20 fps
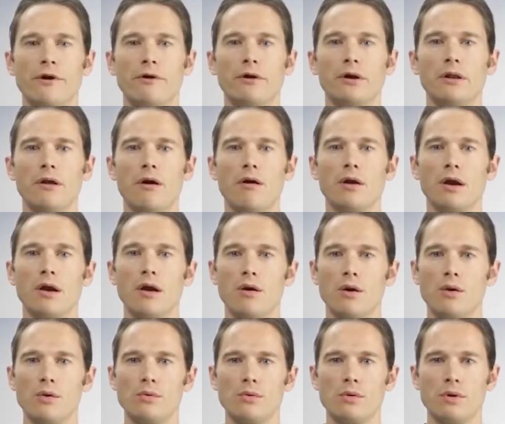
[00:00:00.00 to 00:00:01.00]
đây rất lâu,
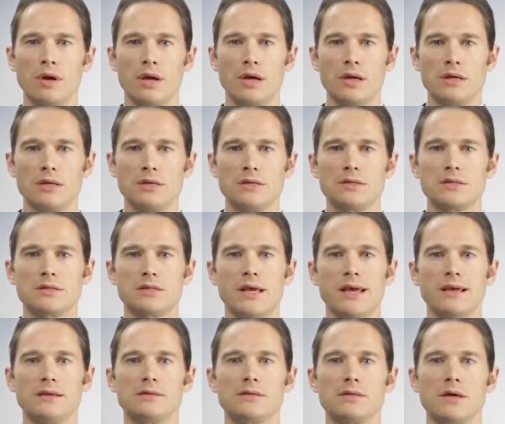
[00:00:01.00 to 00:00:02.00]

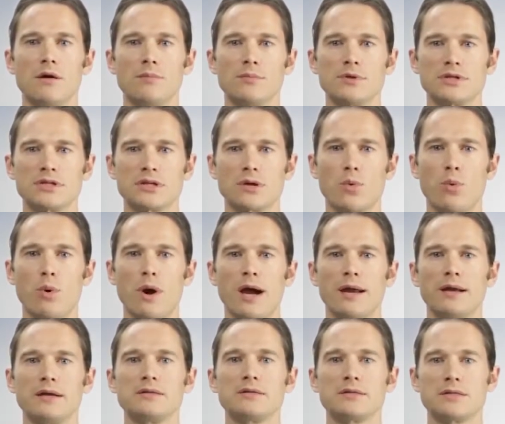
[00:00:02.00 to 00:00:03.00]
có một lần,
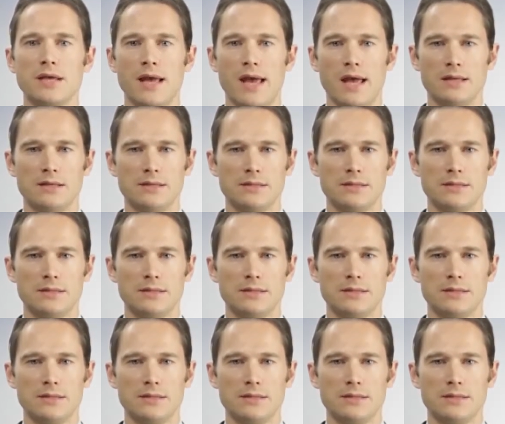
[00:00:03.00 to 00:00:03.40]
Thánh Thomas